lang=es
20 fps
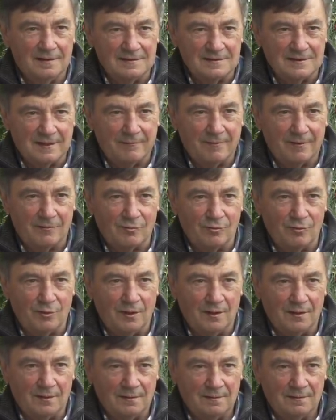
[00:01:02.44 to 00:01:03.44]
estaba el
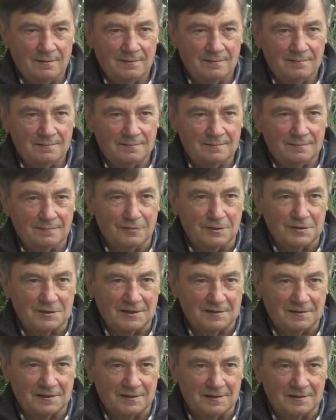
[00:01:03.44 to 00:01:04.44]
cura con las
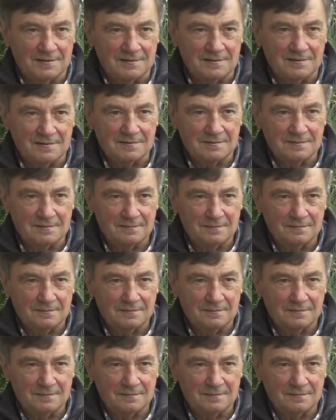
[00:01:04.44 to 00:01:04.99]
catequesis.